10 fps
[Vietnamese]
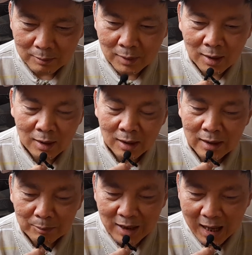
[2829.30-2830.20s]
mì dăm
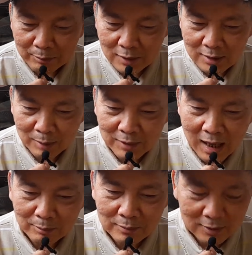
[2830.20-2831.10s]
dăm dăm
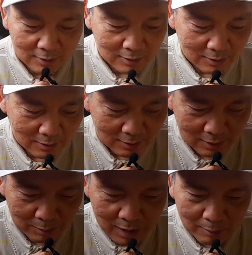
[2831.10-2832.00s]
dăm
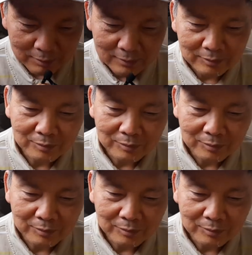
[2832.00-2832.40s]
dăm dăm